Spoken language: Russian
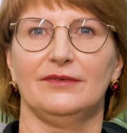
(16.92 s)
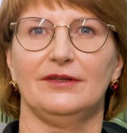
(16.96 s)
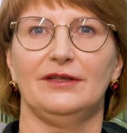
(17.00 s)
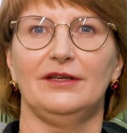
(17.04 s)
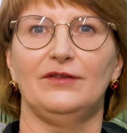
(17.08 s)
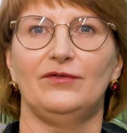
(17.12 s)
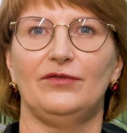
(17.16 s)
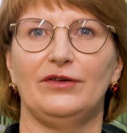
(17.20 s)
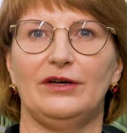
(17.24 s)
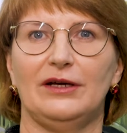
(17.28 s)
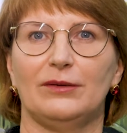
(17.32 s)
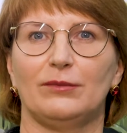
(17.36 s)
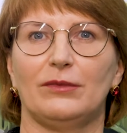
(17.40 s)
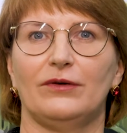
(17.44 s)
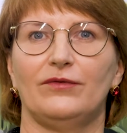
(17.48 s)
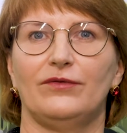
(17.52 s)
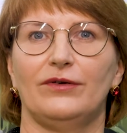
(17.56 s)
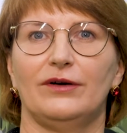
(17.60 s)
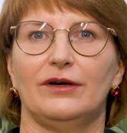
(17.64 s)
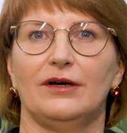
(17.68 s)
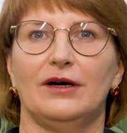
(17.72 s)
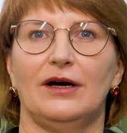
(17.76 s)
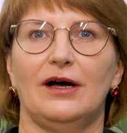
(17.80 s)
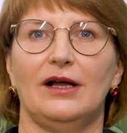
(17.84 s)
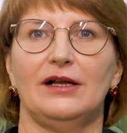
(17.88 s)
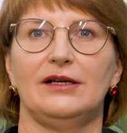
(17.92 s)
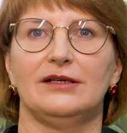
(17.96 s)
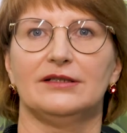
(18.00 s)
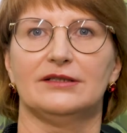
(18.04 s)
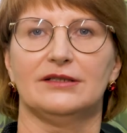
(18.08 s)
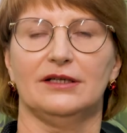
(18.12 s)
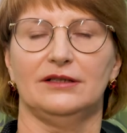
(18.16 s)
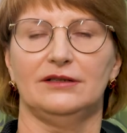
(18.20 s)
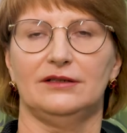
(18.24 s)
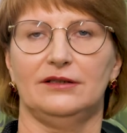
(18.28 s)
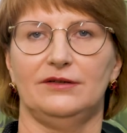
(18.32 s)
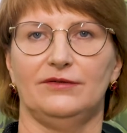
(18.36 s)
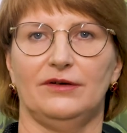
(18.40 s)
Ефремов
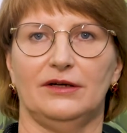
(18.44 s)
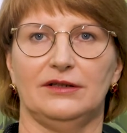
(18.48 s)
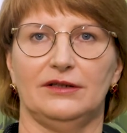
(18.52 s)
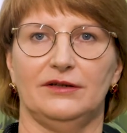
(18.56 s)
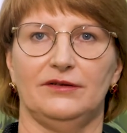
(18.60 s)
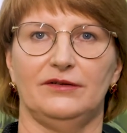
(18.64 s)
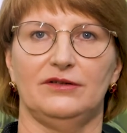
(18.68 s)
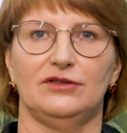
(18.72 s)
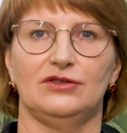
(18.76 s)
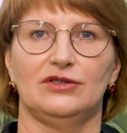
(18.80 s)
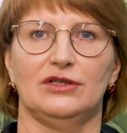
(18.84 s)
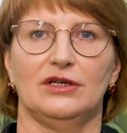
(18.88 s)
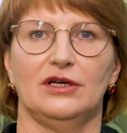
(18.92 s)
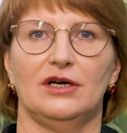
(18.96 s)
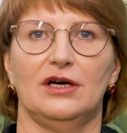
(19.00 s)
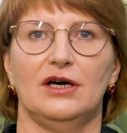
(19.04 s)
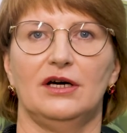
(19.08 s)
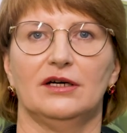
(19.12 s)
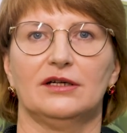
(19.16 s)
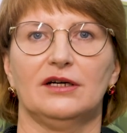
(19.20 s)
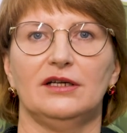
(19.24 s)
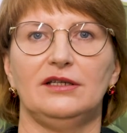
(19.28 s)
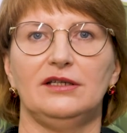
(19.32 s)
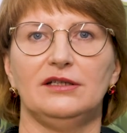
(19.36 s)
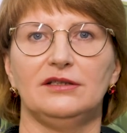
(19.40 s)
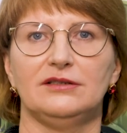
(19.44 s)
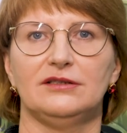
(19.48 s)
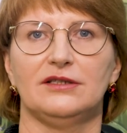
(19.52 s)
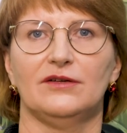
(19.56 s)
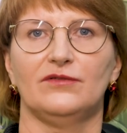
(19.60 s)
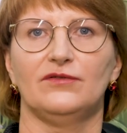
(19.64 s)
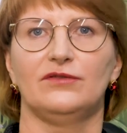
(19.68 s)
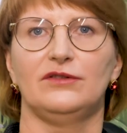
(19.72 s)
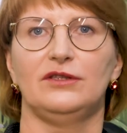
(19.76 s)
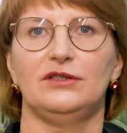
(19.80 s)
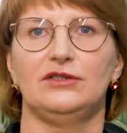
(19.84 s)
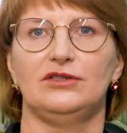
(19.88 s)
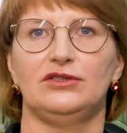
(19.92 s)
Александр Иванович родился
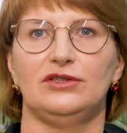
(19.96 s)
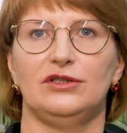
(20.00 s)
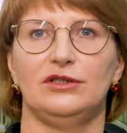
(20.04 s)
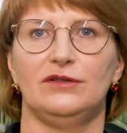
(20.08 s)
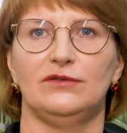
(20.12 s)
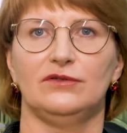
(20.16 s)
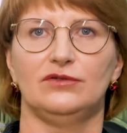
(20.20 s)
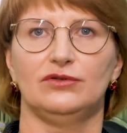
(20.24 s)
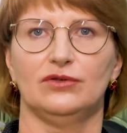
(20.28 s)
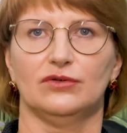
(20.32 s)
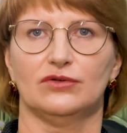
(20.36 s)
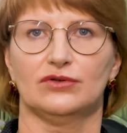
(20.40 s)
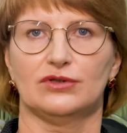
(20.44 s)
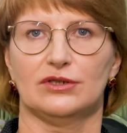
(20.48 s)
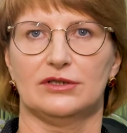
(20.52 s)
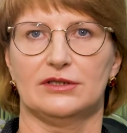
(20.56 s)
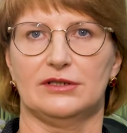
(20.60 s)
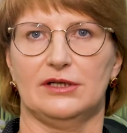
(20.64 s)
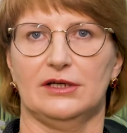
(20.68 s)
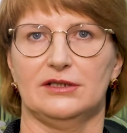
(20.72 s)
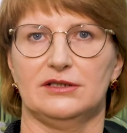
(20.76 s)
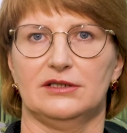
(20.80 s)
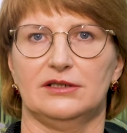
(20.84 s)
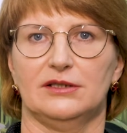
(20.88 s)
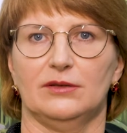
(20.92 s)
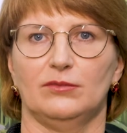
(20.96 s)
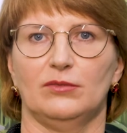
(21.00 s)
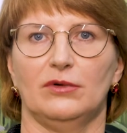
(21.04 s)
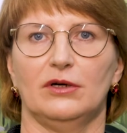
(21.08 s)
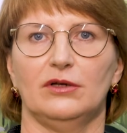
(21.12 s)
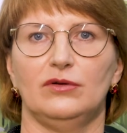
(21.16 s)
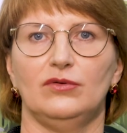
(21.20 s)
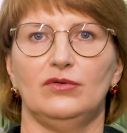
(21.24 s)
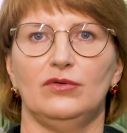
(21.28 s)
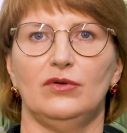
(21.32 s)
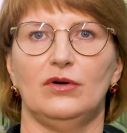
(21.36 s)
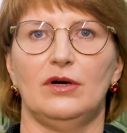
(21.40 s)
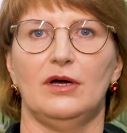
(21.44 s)
в 1916
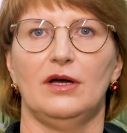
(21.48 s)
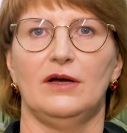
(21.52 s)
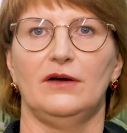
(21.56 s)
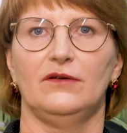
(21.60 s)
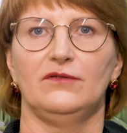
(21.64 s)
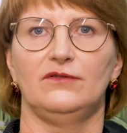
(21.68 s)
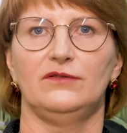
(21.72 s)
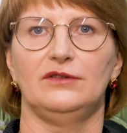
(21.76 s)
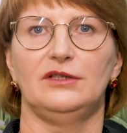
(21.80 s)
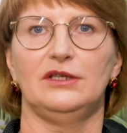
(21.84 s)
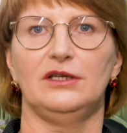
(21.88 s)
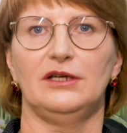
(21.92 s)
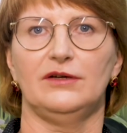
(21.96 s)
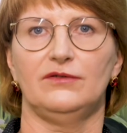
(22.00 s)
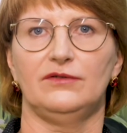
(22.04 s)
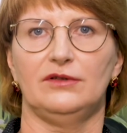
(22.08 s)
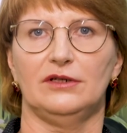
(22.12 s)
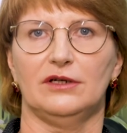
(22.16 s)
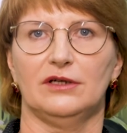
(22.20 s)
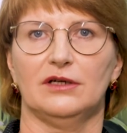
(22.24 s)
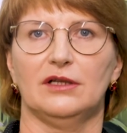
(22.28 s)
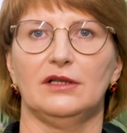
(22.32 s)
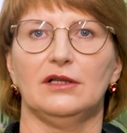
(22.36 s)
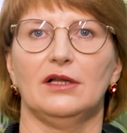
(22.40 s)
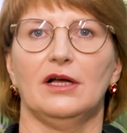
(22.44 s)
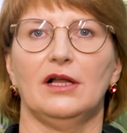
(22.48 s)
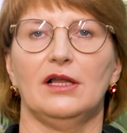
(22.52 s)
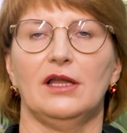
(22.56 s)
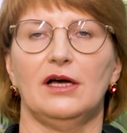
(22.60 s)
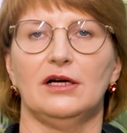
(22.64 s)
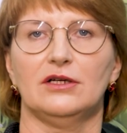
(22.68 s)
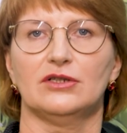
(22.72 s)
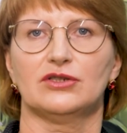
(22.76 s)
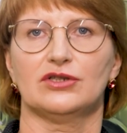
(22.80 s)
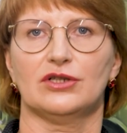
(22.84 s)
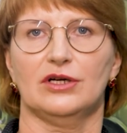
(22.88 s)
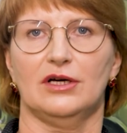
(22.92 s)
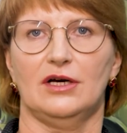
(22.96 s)
году в деревне
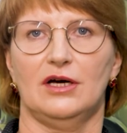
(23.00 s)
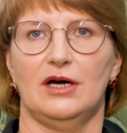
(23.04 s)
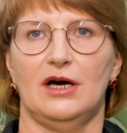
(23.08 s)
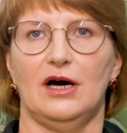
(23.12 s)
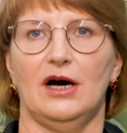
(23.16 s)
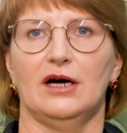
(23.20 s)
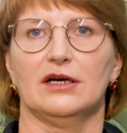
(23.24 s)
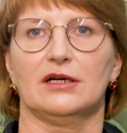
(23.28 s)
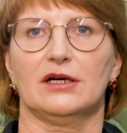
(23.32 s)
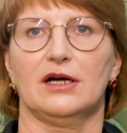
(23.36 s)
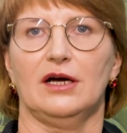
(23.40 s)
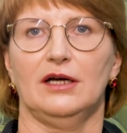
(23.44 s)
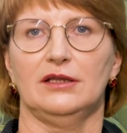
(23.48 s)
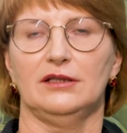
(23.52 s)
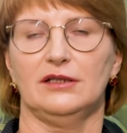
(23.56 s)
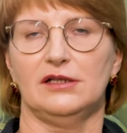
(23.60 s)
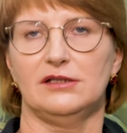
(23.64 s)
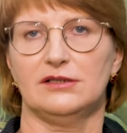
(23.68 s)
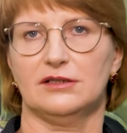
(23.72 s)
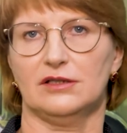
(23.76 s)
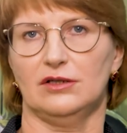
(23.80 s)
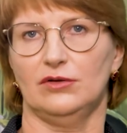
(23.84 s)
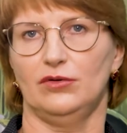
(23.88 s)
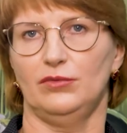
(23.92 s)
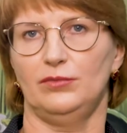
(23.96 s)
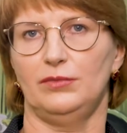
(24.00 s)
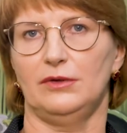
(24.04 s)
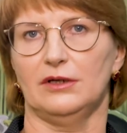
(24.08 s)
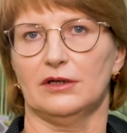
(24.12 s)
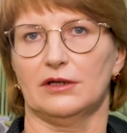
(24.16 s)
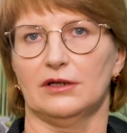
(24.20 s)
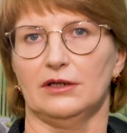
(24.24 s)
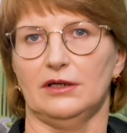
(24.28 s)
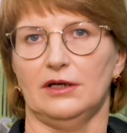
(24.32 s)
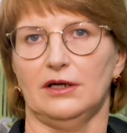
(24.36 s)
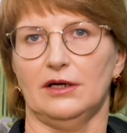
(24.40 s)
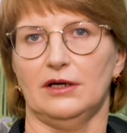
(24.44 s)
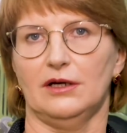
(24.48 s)
Колгалакша Архангельской
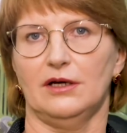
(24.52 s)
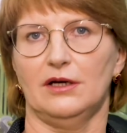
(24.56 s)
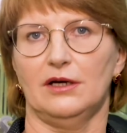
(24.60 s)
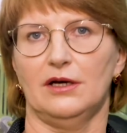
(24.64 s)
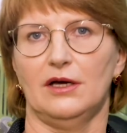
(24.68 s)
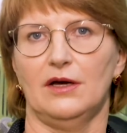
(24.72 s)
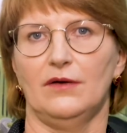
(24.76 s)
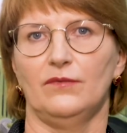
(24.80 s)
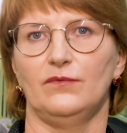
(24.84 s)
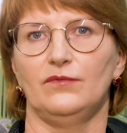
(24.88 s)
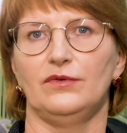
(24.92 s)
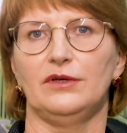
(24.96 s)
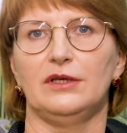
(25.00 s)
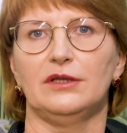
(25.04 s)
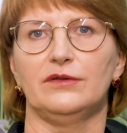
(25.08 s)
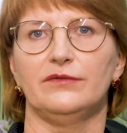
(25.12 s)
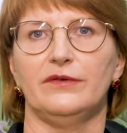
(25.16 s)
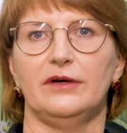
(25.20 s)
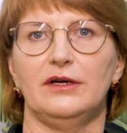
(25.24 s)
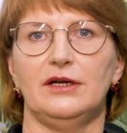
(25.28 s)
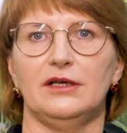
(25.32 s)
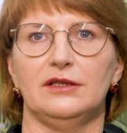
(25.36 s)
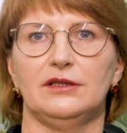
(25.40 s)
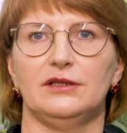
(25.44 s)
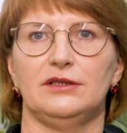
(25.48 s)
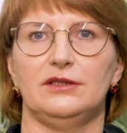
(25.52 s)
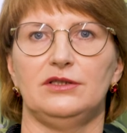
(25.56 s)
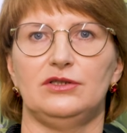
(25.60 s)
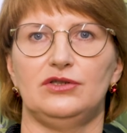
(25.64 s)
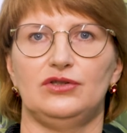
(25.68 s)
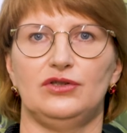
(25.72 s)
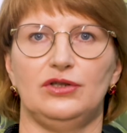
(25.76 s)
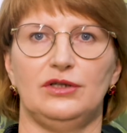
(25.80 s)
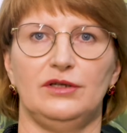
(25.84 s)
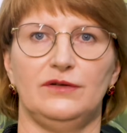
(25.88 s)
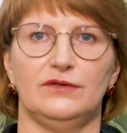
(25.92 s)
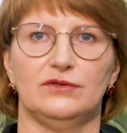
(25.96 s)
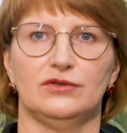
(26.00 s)
губернии. В январе
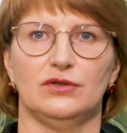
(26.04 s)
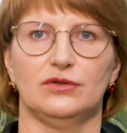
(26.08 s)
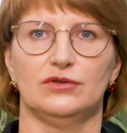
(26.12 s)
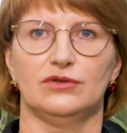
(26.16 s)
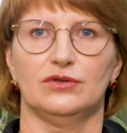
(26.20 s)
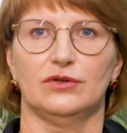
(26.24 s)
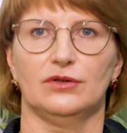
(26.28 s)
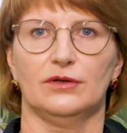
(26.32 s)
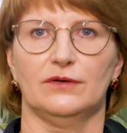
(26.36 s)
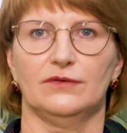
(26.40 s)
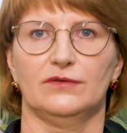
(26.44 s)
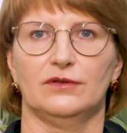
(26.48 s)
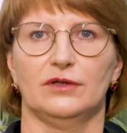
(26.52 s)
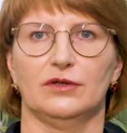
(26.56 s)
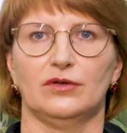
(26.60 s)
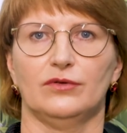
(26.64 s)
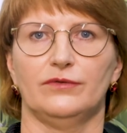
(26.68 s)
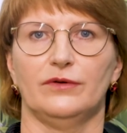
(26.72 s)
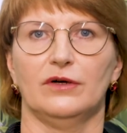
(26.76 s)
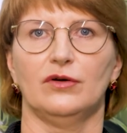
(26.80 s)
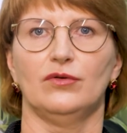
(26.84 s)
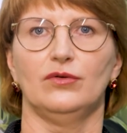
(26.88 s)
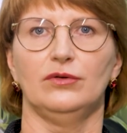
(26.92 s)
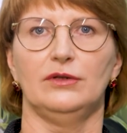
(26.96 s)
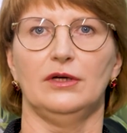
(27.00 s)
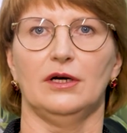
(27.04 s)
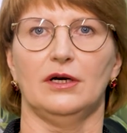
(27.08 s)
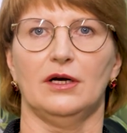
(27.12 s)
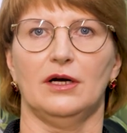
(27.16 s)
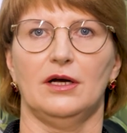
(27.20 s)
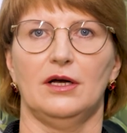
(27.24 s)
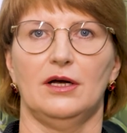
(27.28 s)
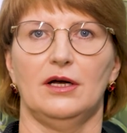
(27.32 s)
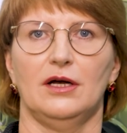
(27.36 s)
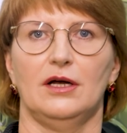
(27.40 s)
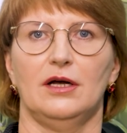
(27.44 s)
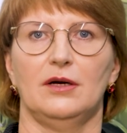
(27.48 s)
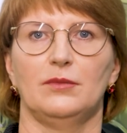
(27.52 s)
1942 года
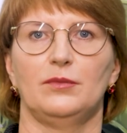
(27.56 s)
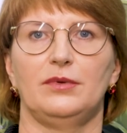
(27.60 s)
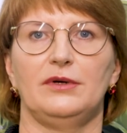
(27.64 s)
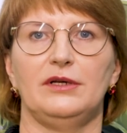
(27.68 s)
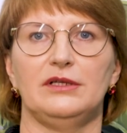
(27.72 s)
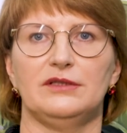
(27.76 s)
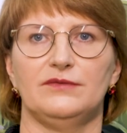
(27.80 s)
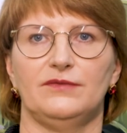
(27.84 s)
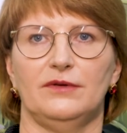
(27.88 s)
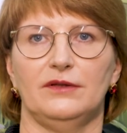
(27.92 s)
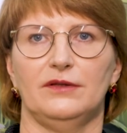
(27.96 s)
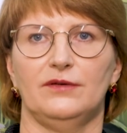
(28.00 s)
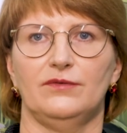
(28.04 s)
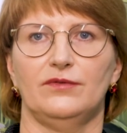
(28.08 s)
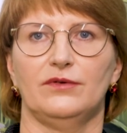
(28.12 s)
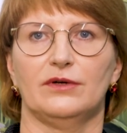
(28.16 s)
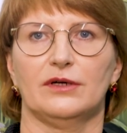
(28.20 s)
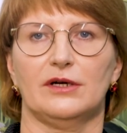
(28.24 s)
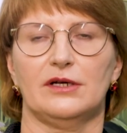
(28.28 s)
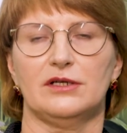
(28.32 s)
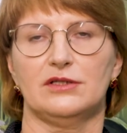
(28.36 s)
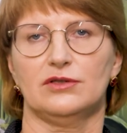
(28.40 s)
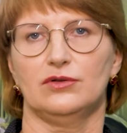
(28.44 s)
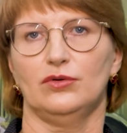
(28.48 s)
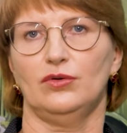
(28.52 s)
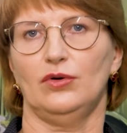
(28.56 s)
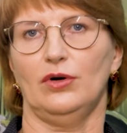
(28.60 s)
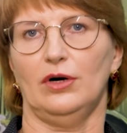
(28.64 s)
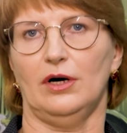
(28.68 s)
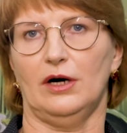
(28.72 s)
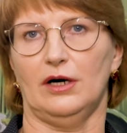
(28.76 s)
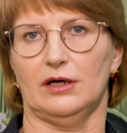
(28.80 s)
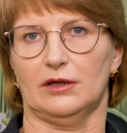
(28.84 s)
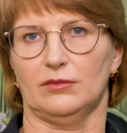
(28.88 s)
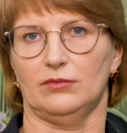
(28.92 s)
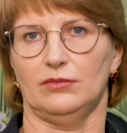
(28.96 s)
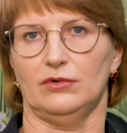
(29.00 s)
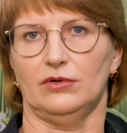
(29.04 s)
призван в Красную
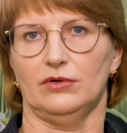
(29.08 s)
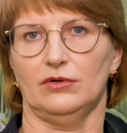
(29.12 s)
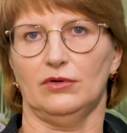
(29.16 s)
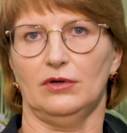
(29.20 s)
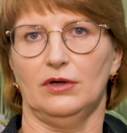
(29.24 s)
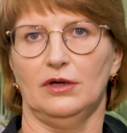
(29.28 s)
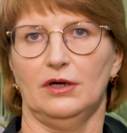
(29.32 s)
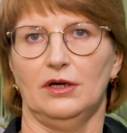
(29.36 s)
армию.